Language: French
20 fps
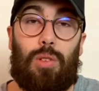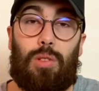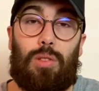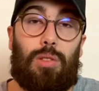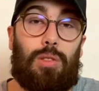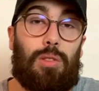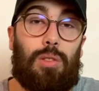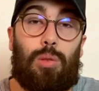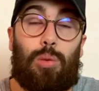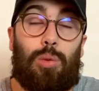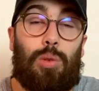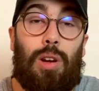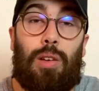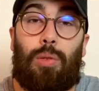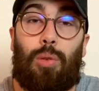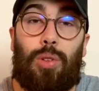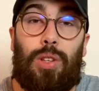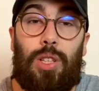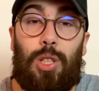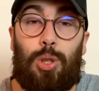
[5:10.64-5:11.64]

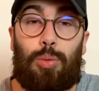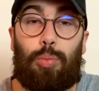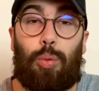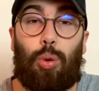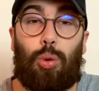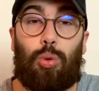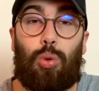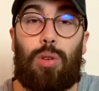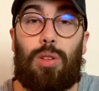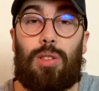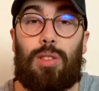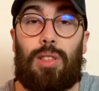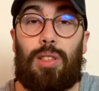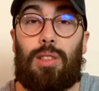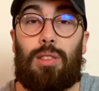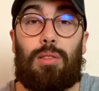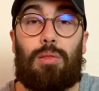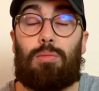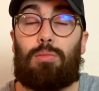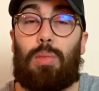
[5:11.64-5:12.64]
l'avantage pour toi,
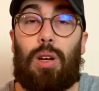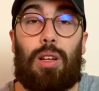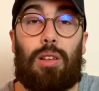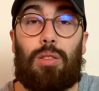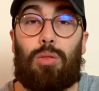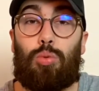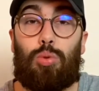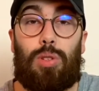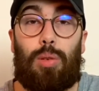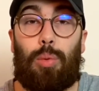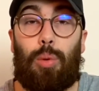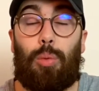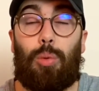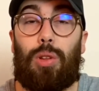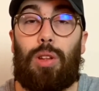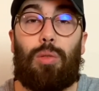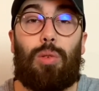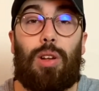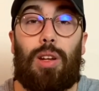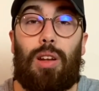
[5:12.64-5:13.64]
c'est bah, tout simplement
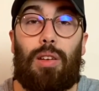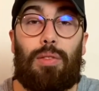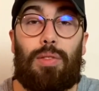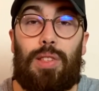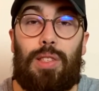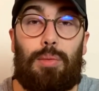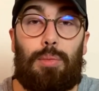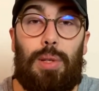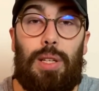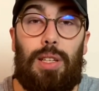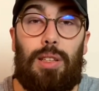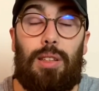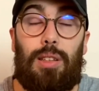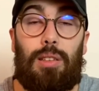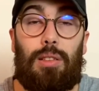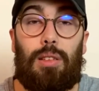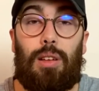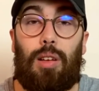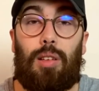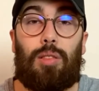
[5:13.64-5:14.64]
d'avoir de la
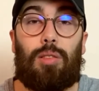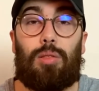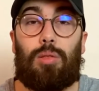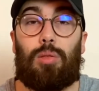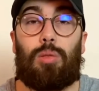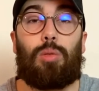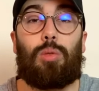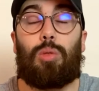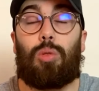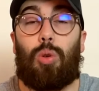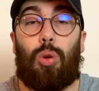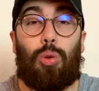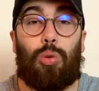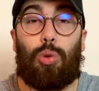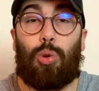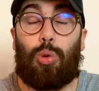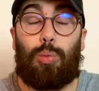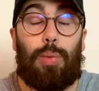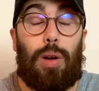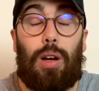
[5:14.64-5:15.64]
visibilité. Hein. Euh, en tant
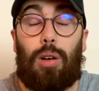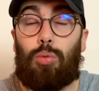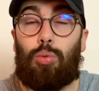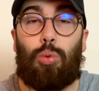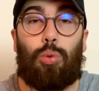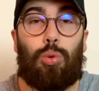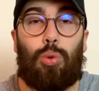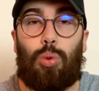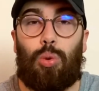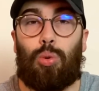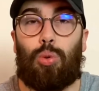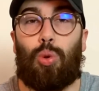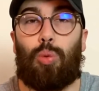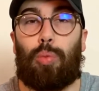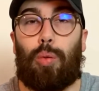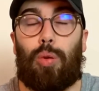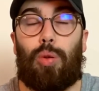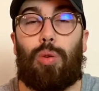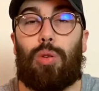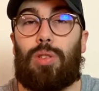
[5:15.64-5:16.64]
que marque ou en tant
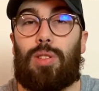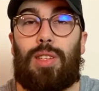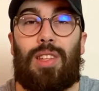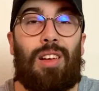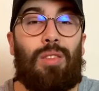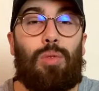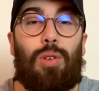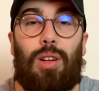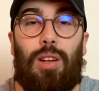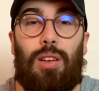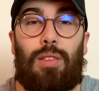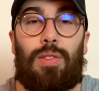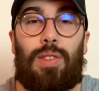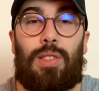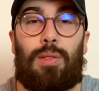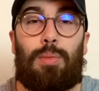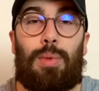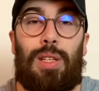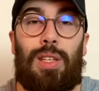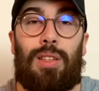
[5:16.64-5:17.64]
qu'entrepreneur, c'est d'avoir de la
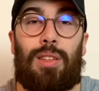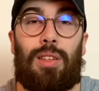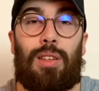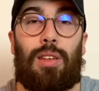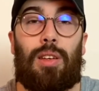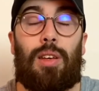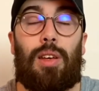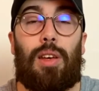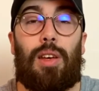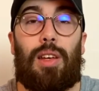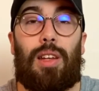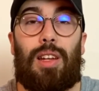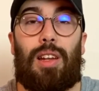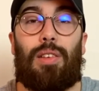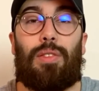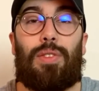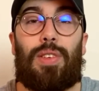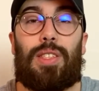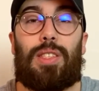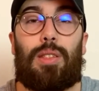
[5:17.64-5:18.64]
visibilité. De la
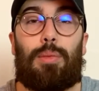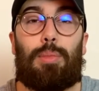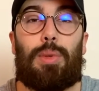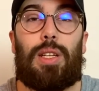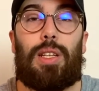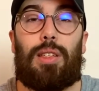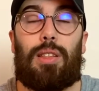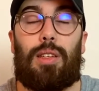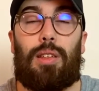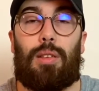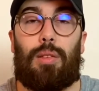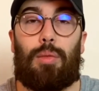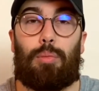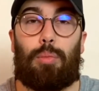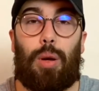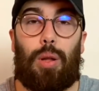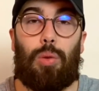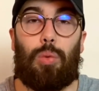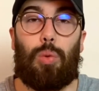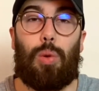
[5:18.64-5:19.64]
visibilité, pardon.